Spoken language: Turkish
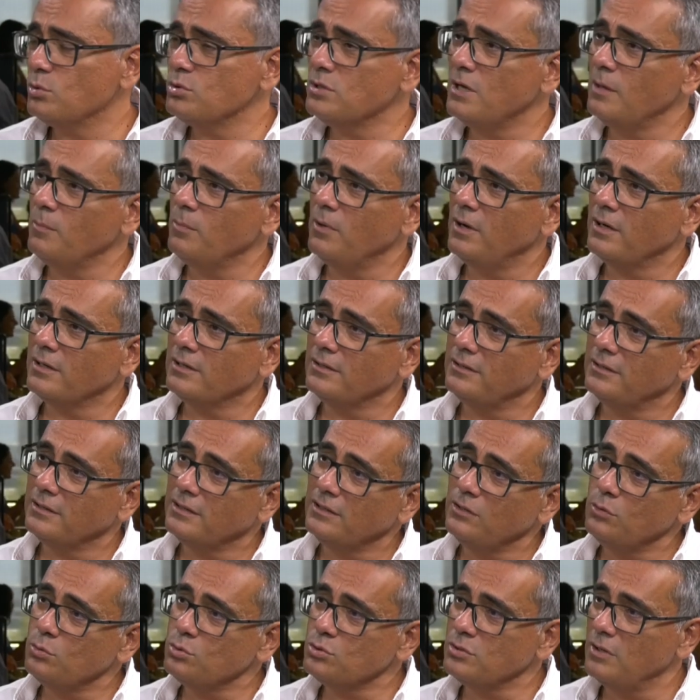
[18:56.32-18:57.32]
Özel
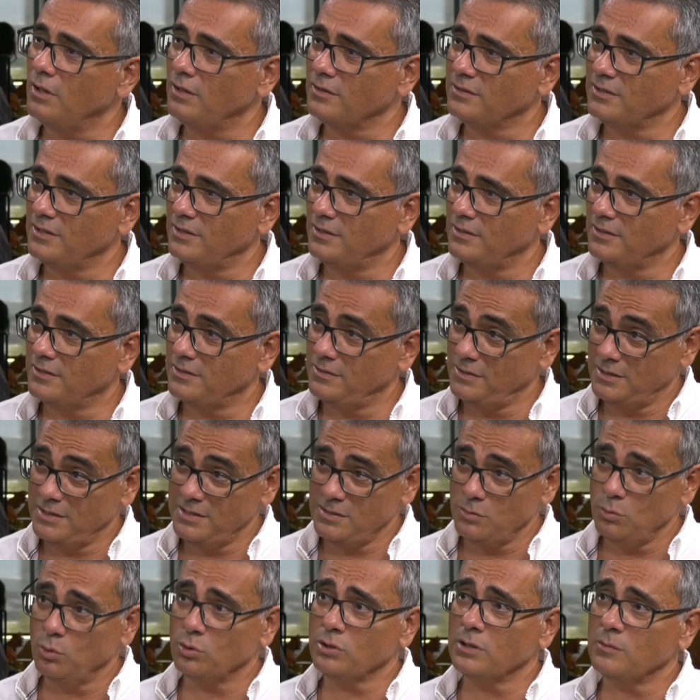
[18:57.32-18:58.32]
bankalarınki de %6'ya yakın.
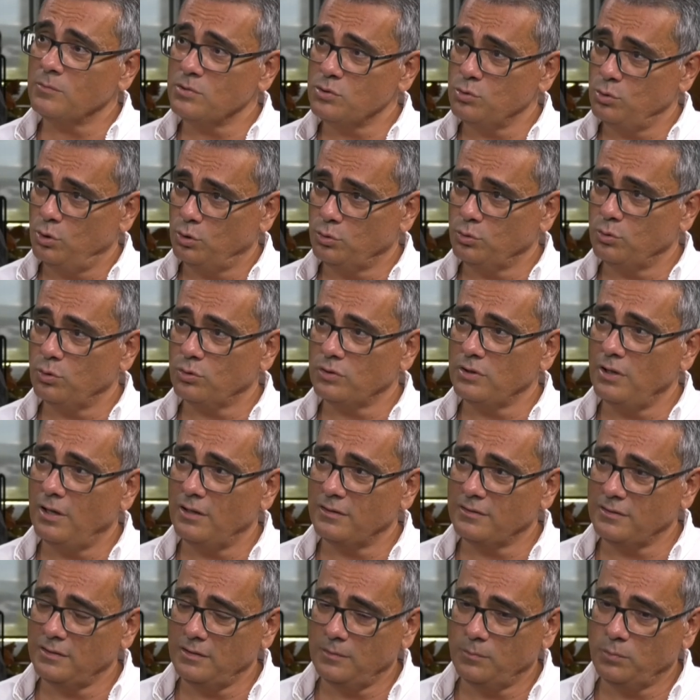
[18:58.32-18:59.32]
İkisinin ortalaması
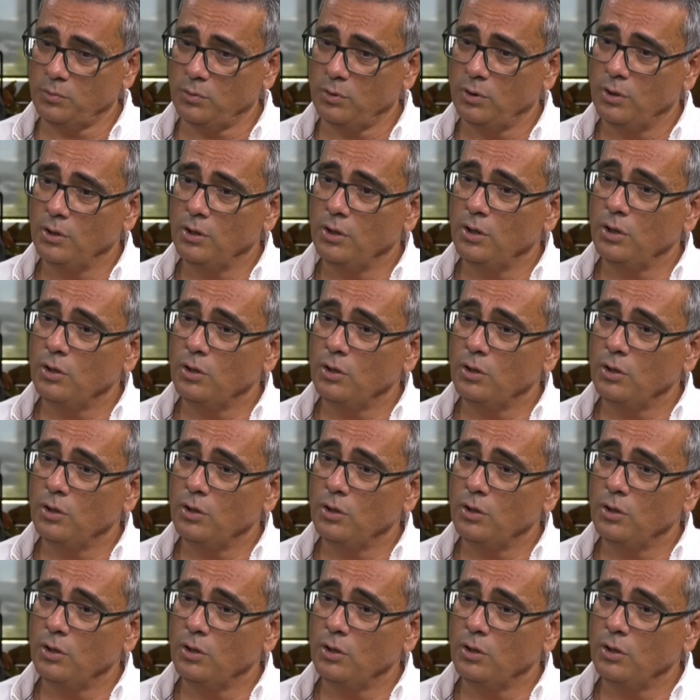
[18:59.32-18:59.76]
4.6 yapıyor.